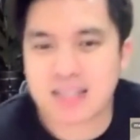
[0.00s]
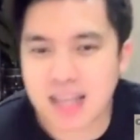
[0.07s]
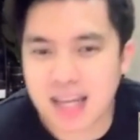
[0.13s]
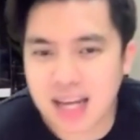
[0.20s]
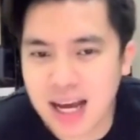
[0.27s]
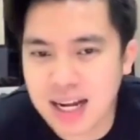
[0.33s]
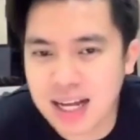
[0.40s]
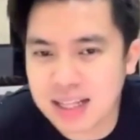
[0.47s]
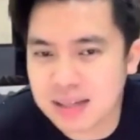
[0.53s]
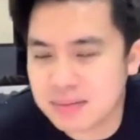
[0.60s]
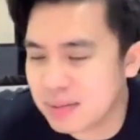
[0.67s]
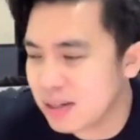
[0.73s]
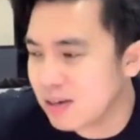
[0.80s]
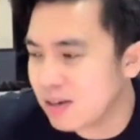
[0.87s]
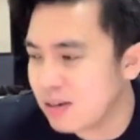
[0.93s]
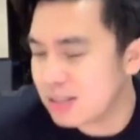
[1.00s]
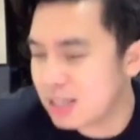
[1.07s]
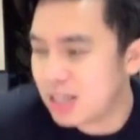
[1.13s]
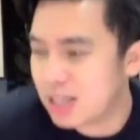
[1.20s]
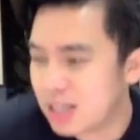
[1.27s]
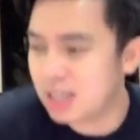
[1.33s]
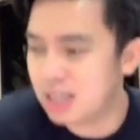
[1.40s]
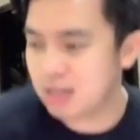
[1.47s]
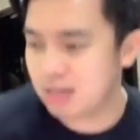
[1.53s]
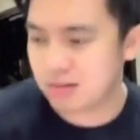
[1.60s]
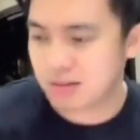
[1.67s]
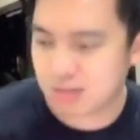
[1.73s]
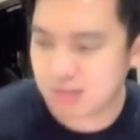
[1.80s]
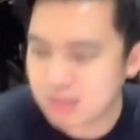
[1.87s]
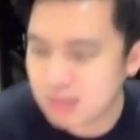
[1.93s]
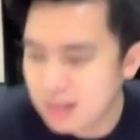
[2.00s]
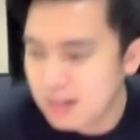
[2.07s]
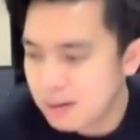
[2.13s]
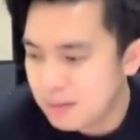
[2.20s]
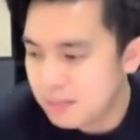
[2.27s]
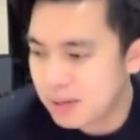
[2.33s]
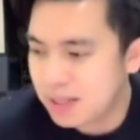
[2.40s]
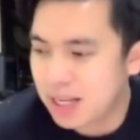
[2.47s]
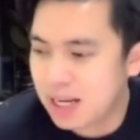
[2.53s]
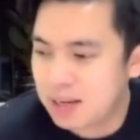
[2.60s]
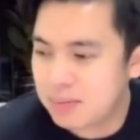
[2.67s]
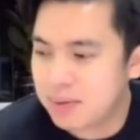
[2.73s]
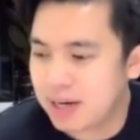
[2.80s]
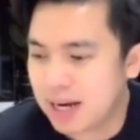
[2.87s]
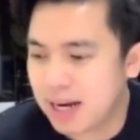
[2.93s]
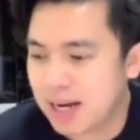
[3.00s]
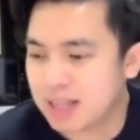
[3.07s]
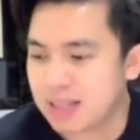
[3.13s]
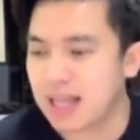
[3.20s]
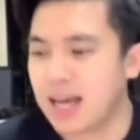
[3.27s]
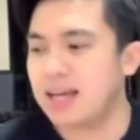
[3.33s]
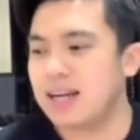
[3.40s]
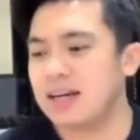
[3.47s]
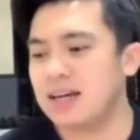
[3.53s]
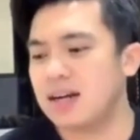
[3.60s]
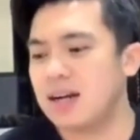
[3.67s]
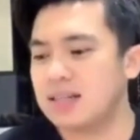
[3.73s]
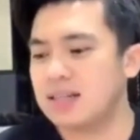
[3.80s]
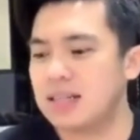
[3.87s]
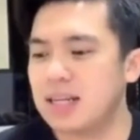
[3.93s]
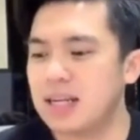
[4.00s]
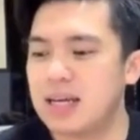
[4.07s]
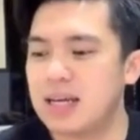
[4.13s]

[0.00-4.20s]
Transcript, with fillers: Kailangan natin mag-grocery. Pa-deliver na lang tayo ng grocery.